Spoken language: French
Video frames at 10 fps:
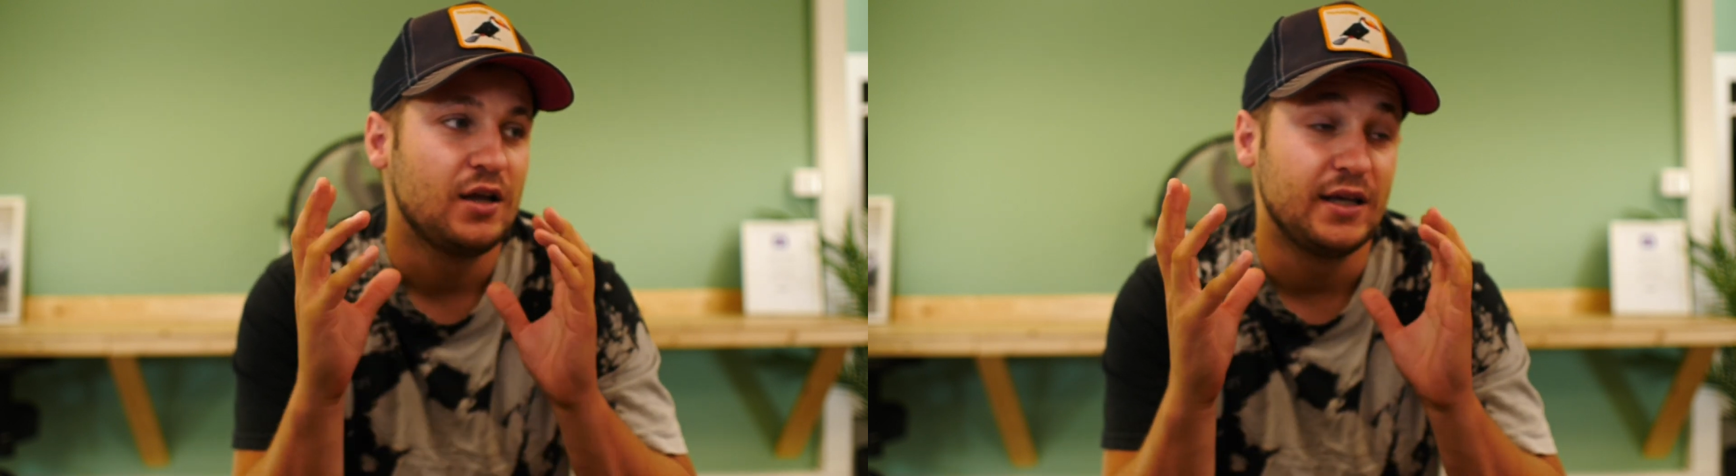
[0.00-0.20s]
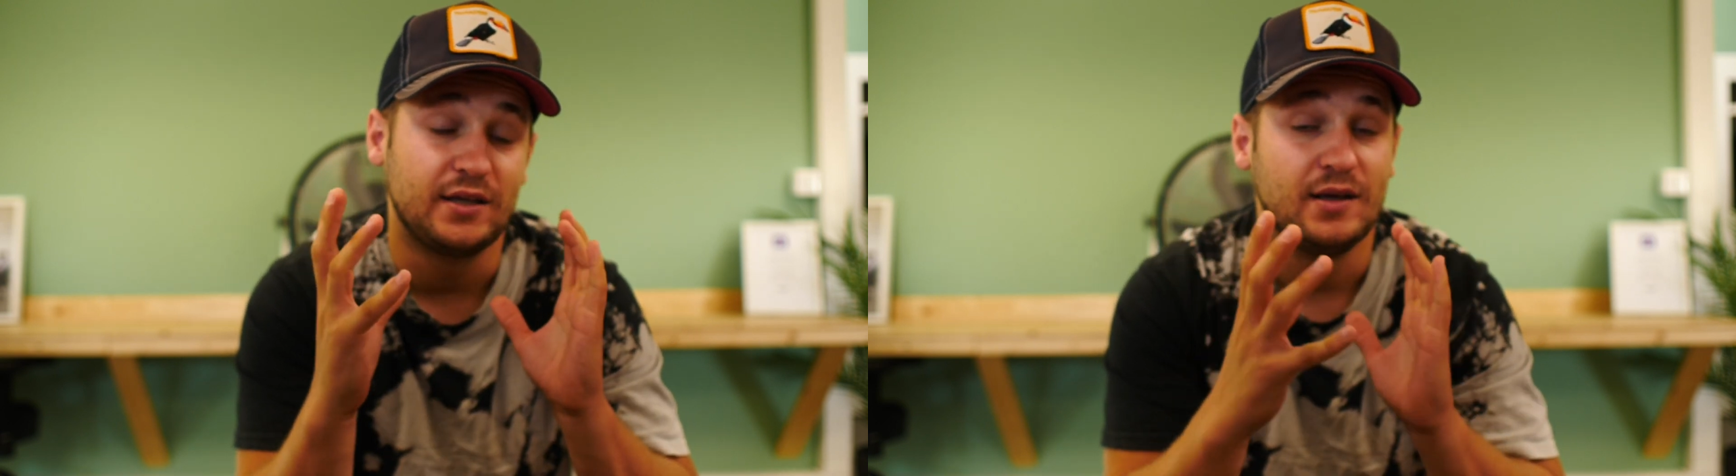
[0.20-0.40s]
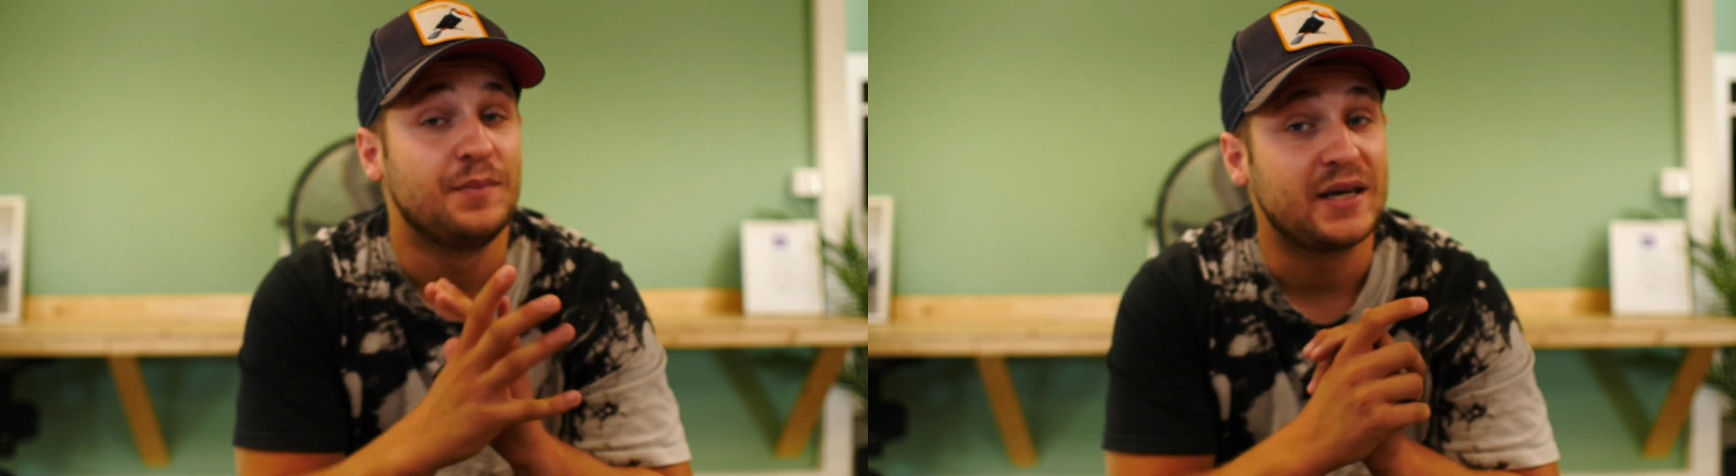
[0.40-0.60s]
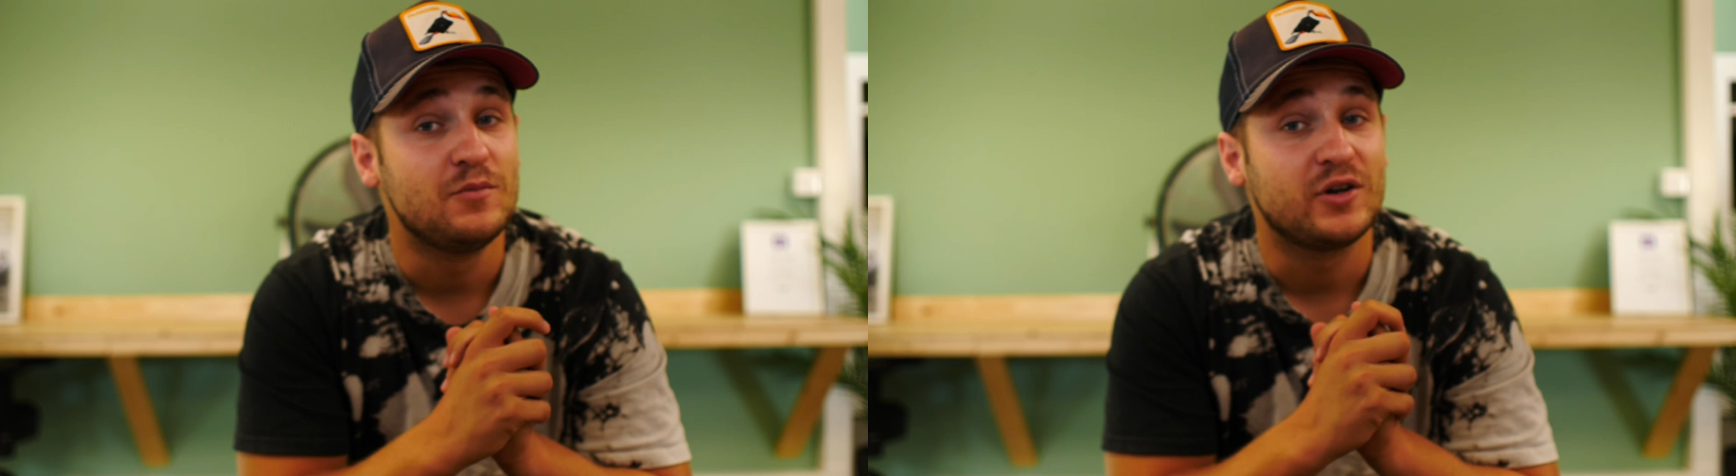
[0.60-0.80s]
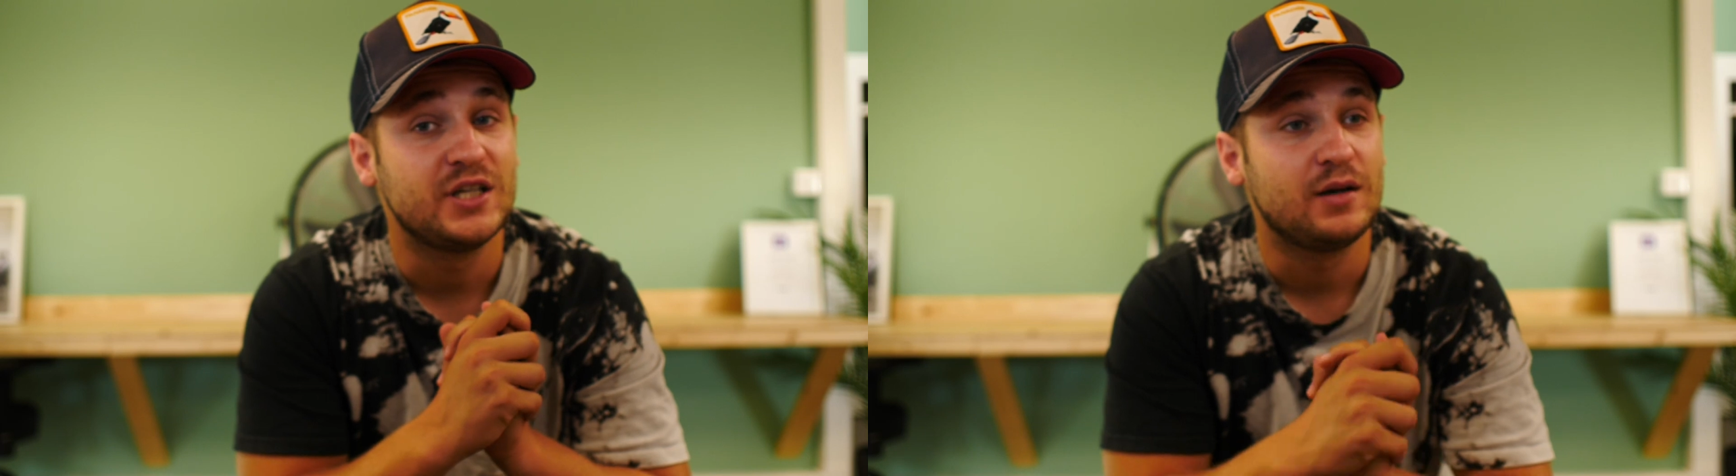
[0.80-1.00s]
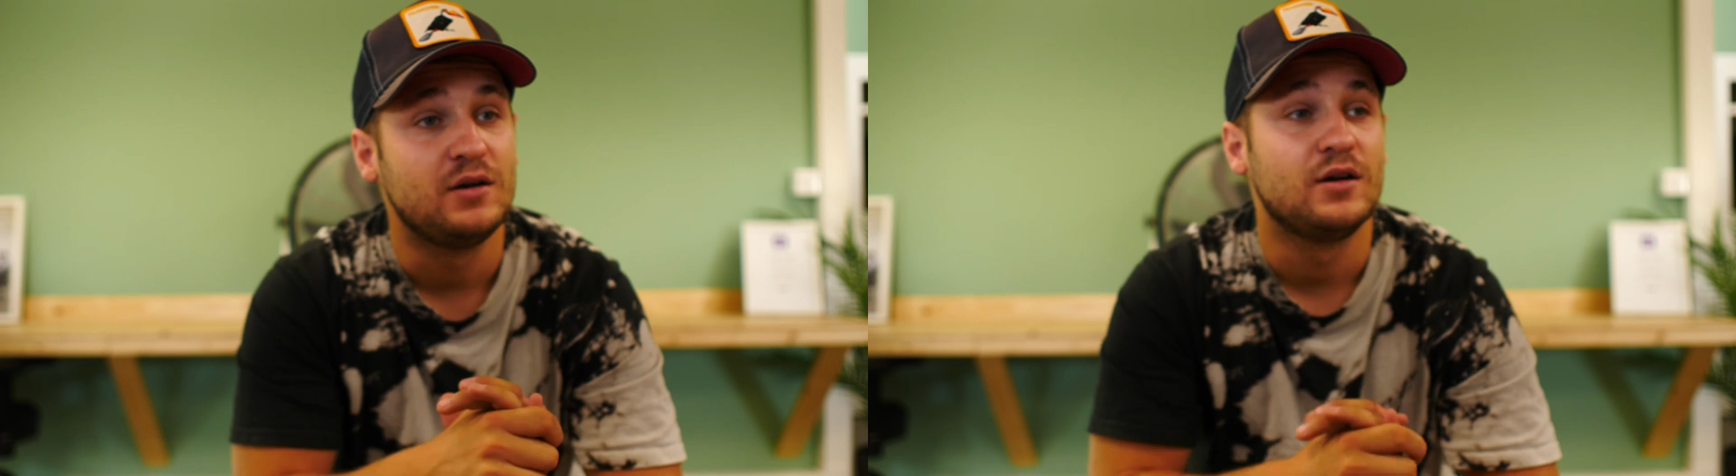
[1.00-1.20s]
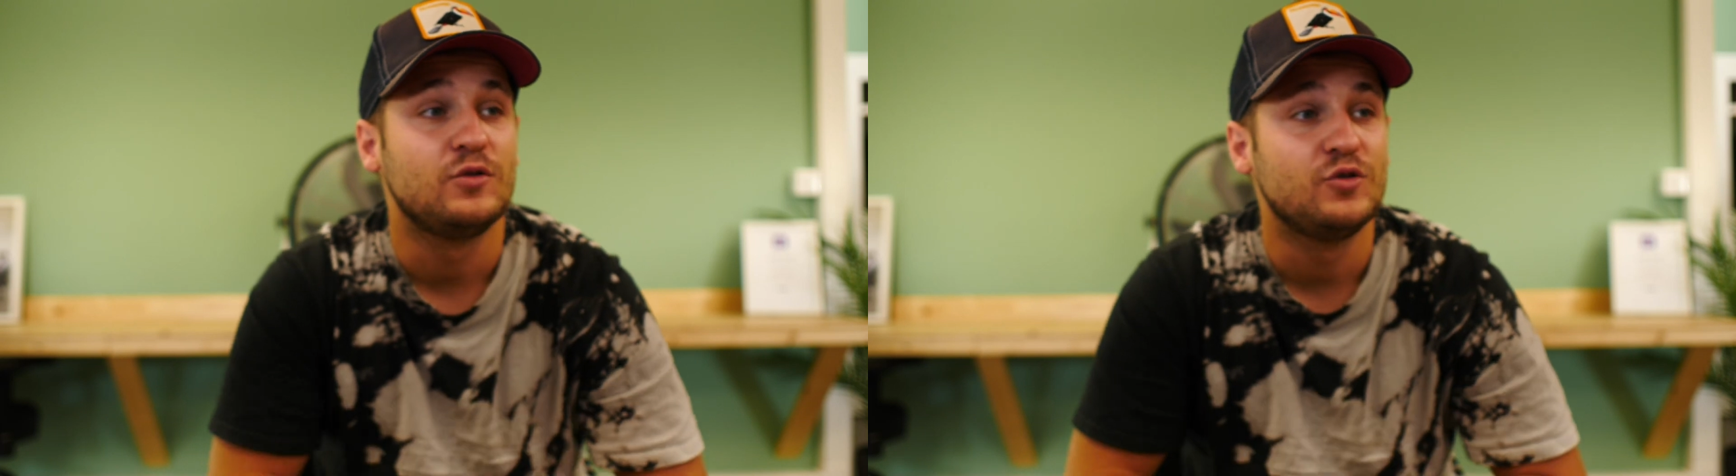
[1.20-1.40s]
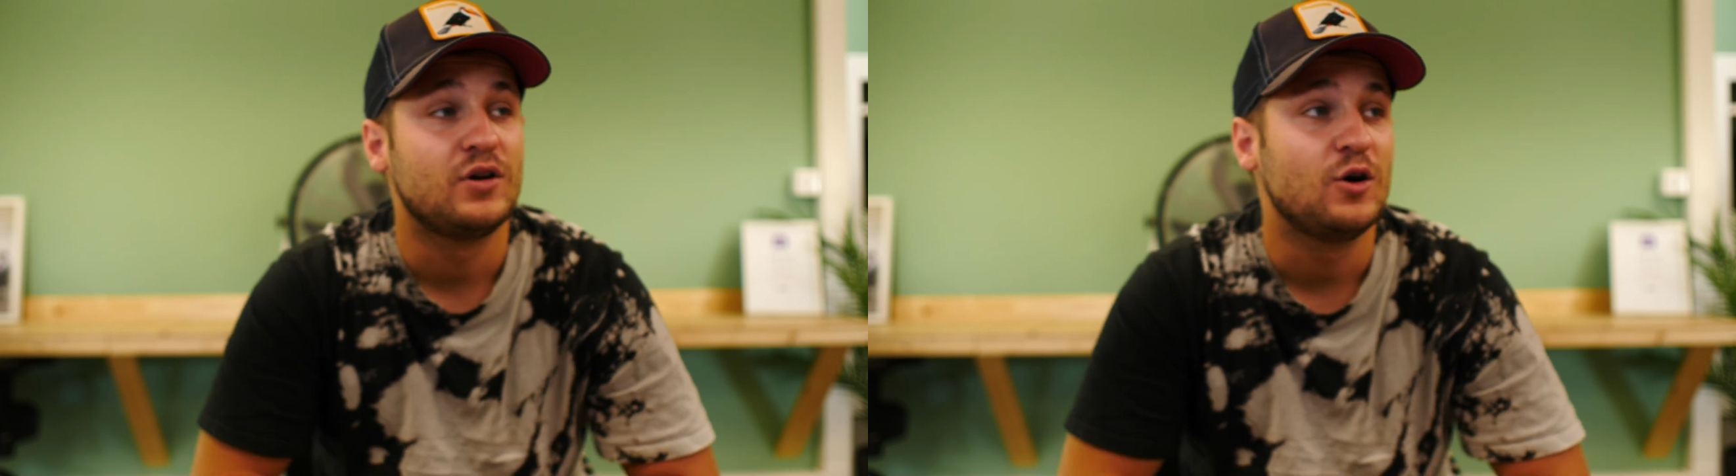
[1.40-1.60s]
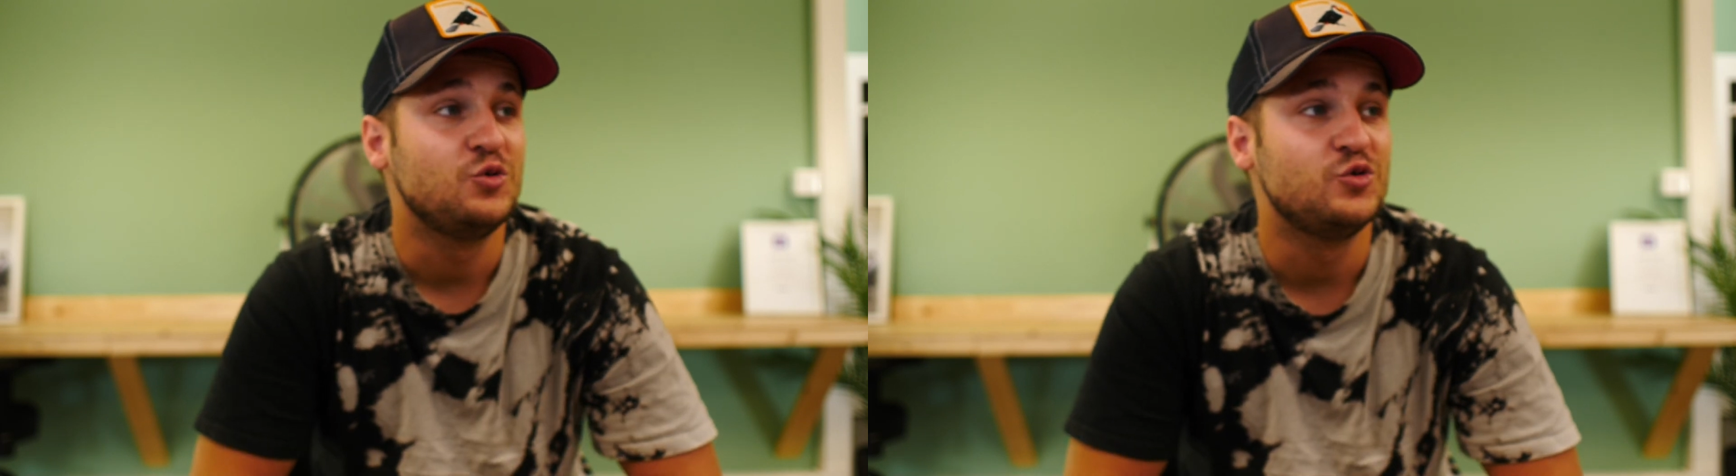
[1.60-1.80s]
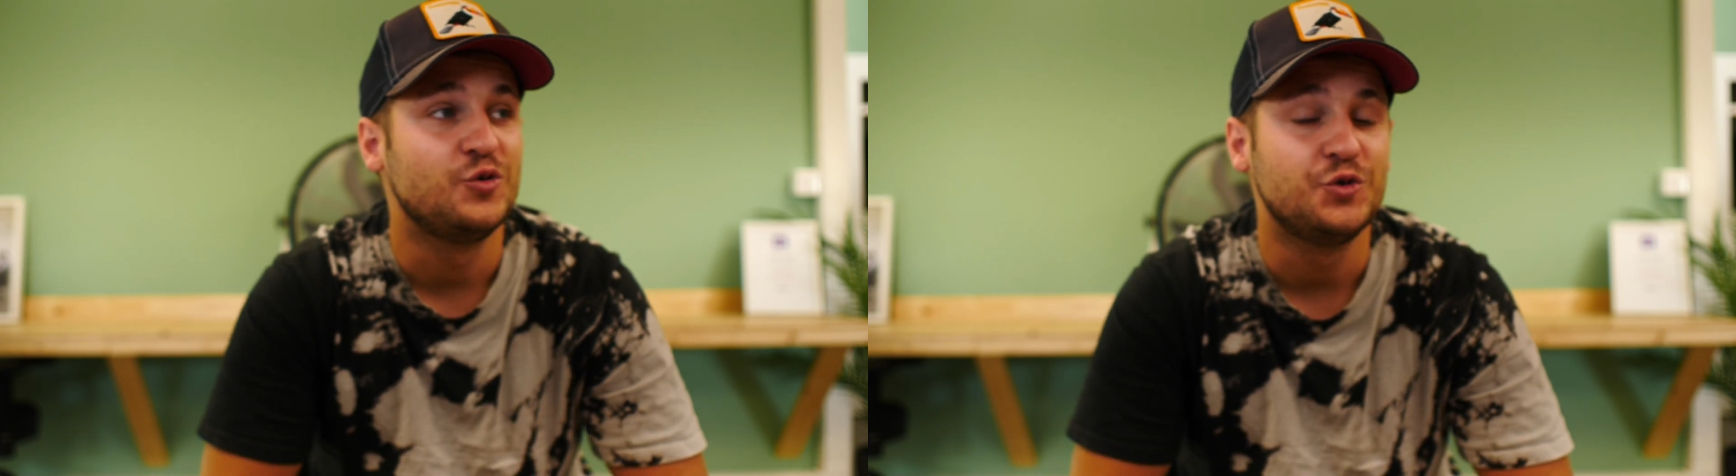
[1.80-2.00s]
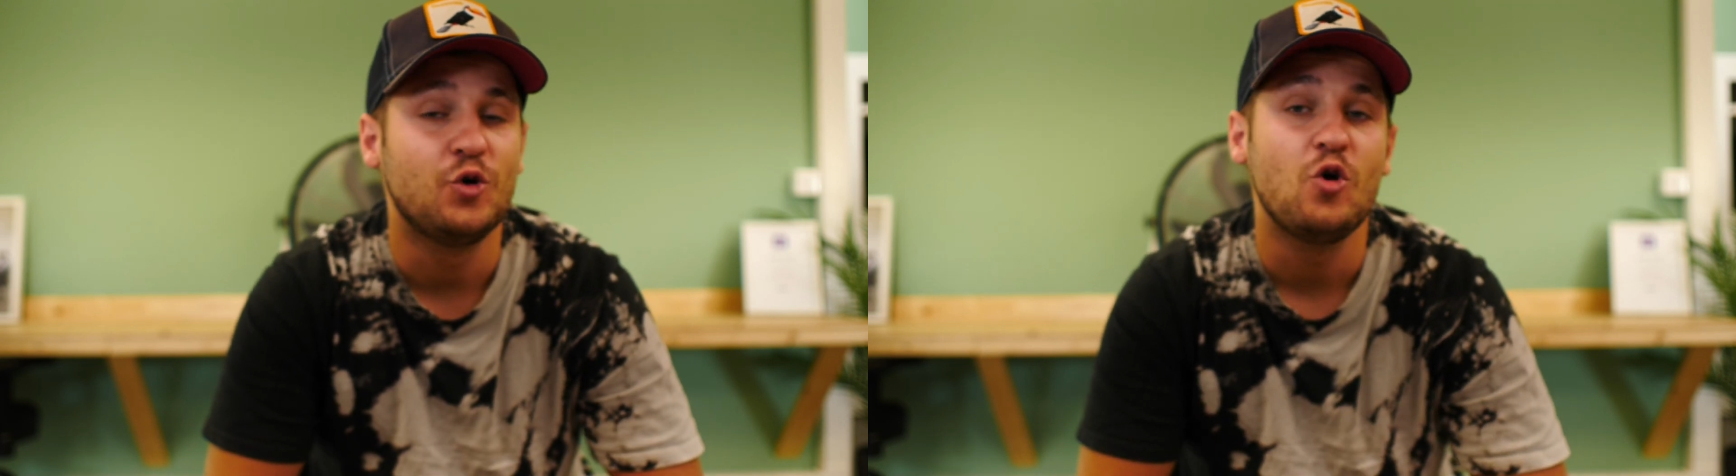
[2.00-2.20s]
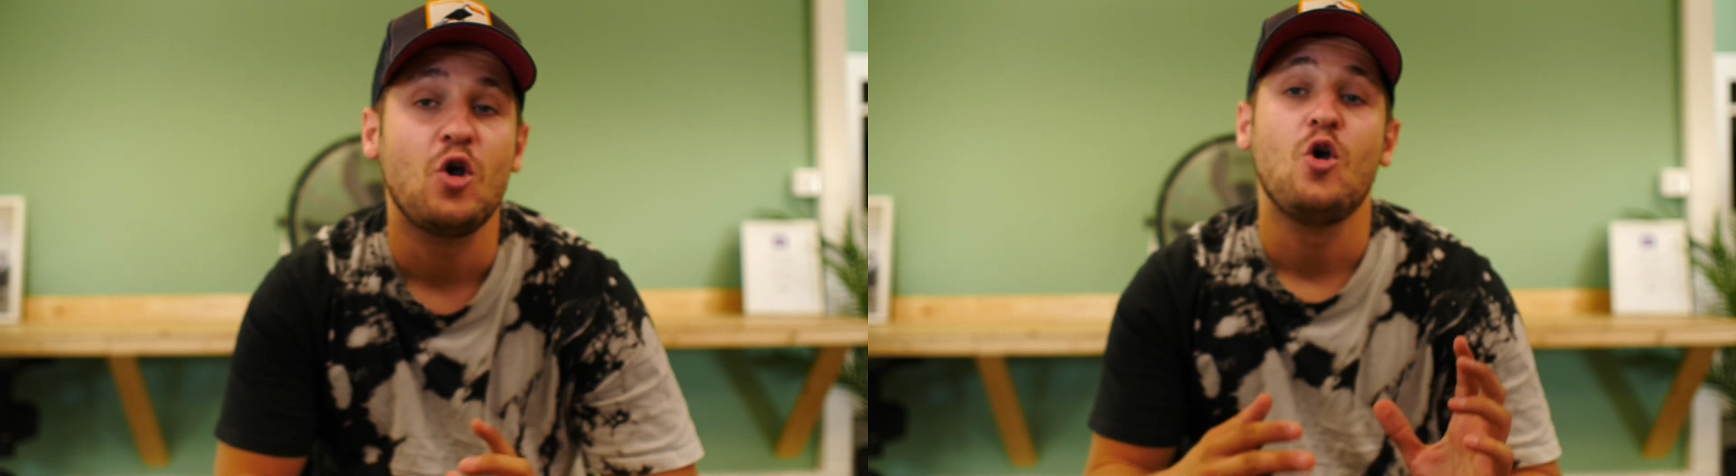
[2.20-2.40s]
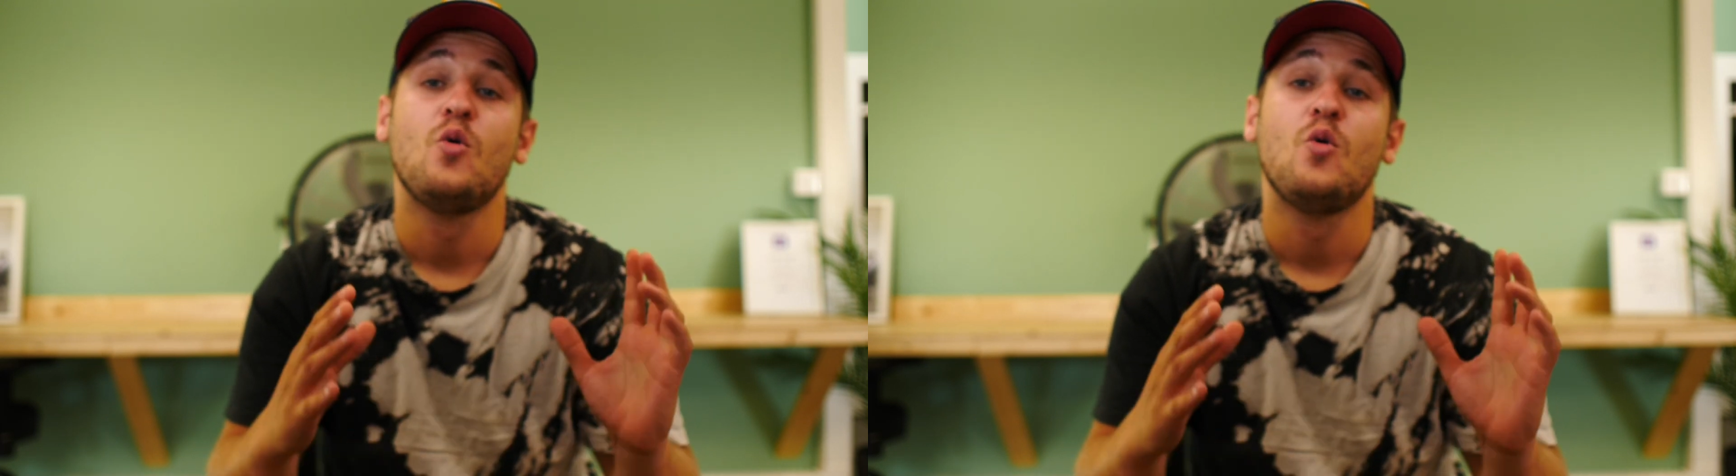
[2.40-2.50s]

et qui est primordial dans la retouche photo.